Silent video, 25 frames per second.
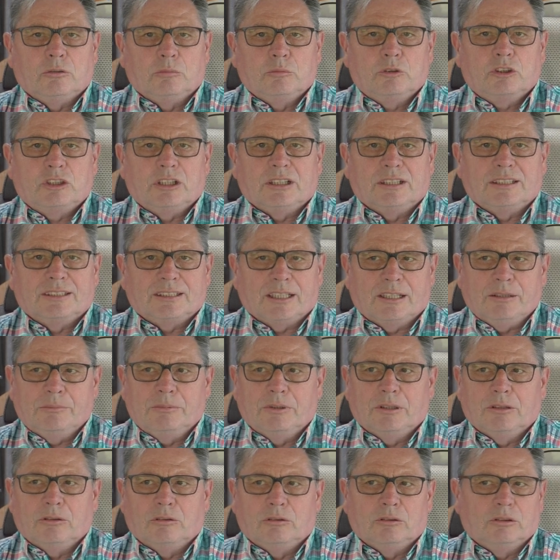Umständen
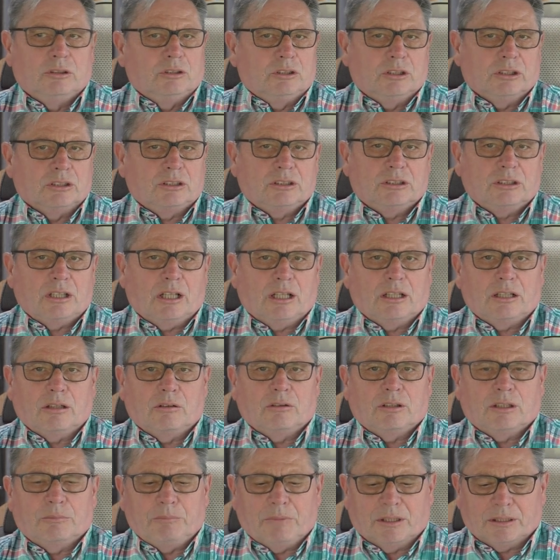selber und das hat
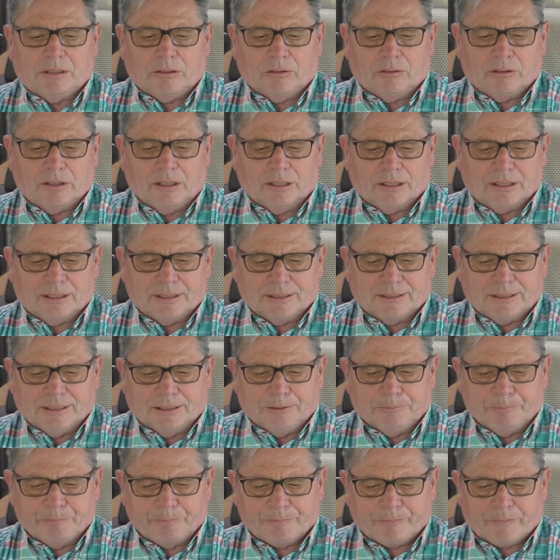auch, macht auch gar keinen
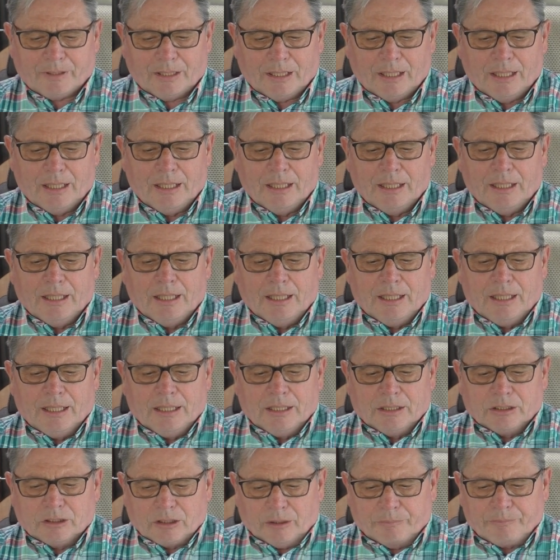Sinn.
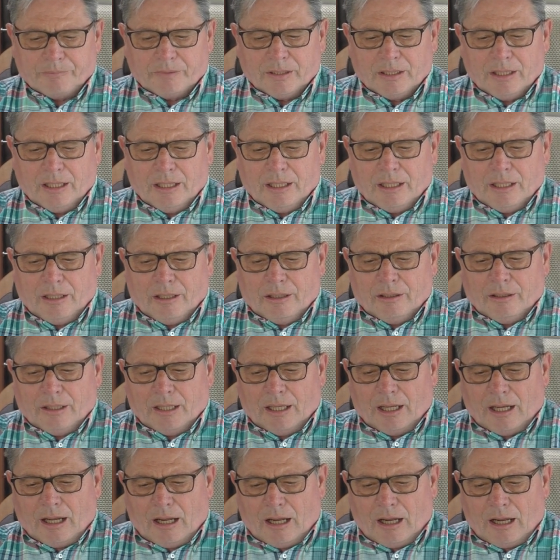So.
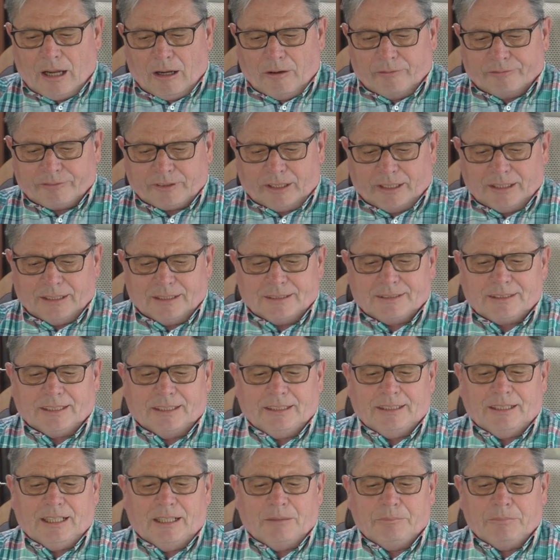Auf der anderen
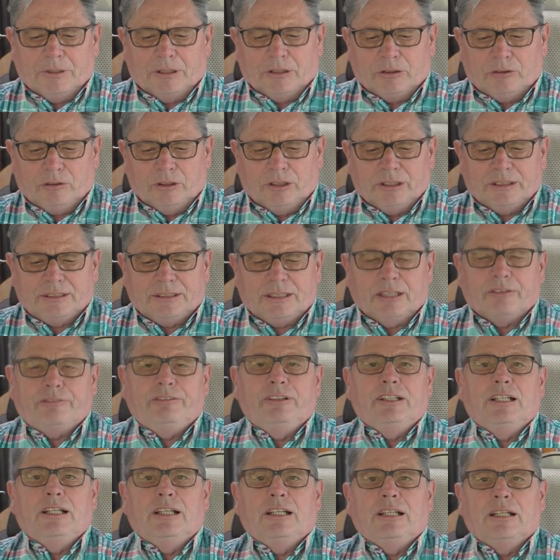Seite haben wir natürlich sehr
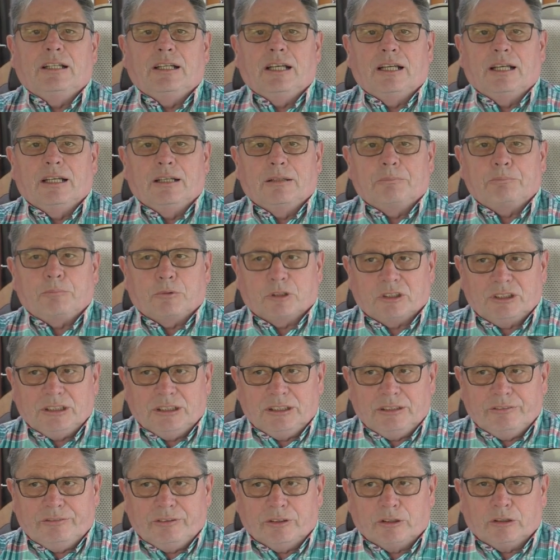viele äh,
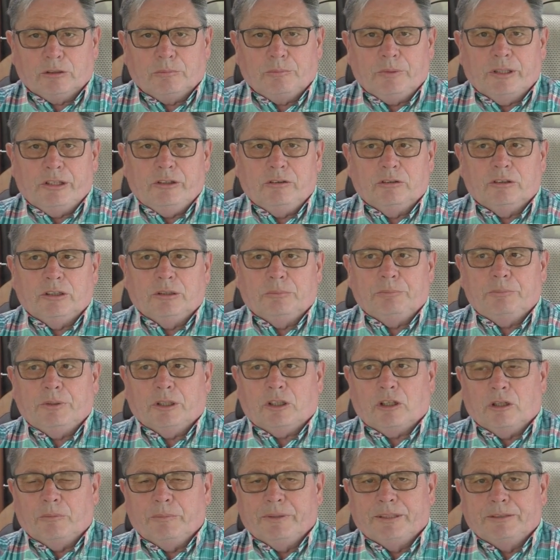positive Rückmeldungen
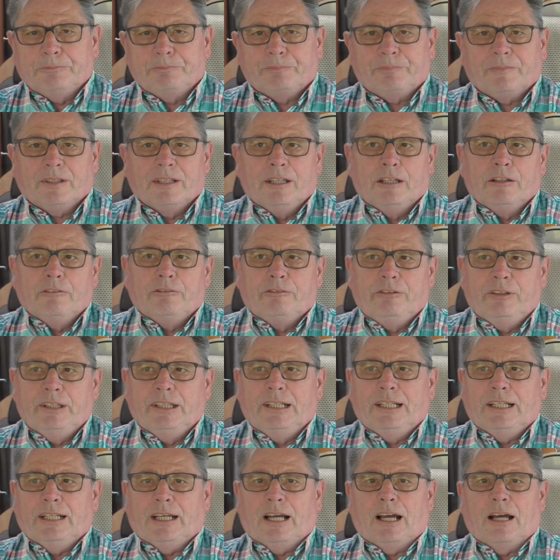bekommen.
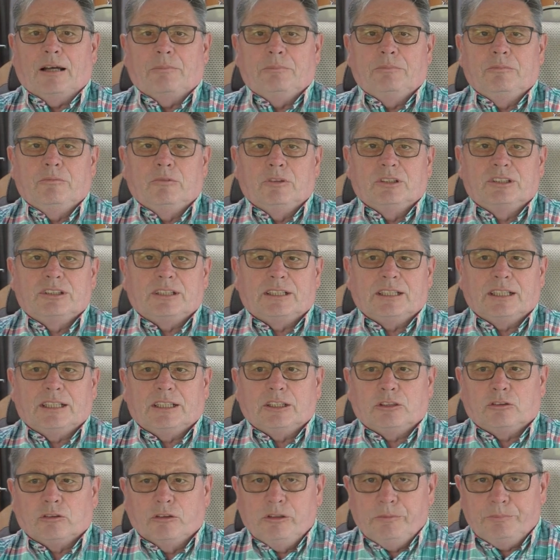Viele haben unsere
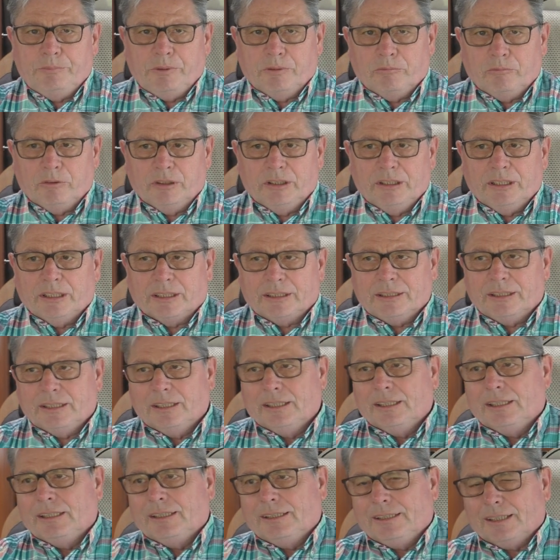Geduld bewundert.
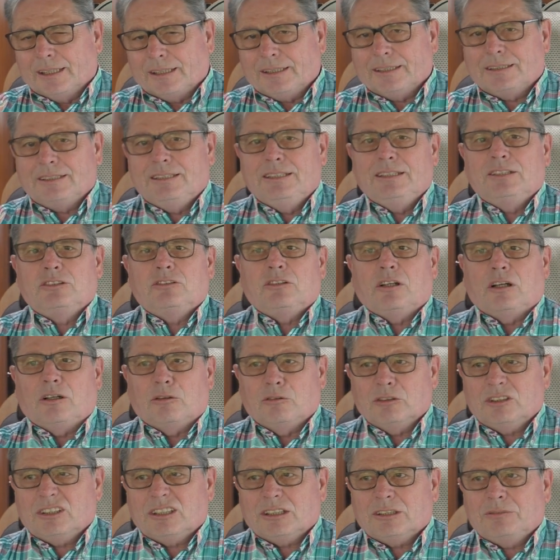Ja, das sieht so
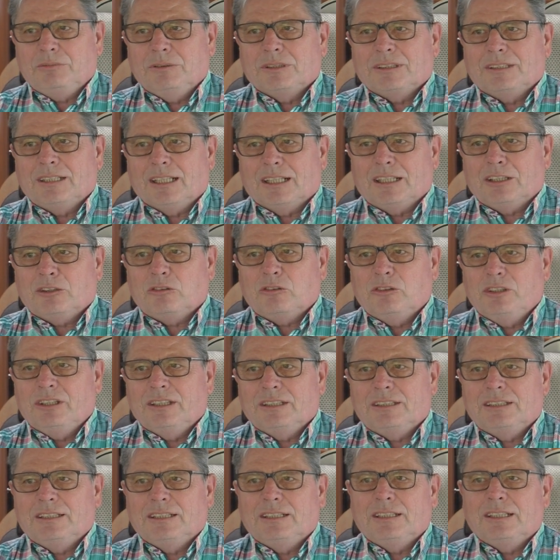aus, dass wir sehr
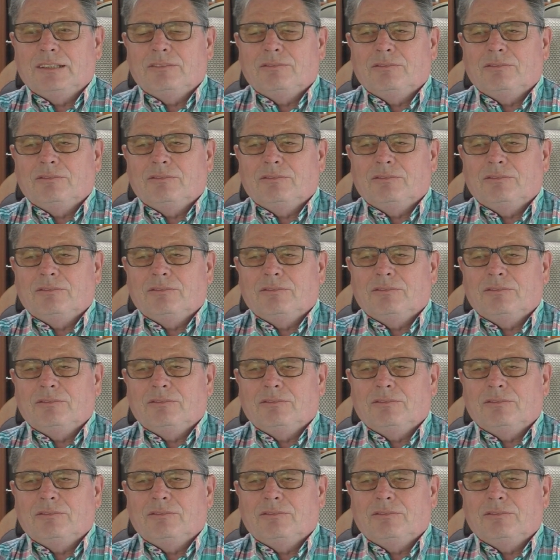geduldig sind.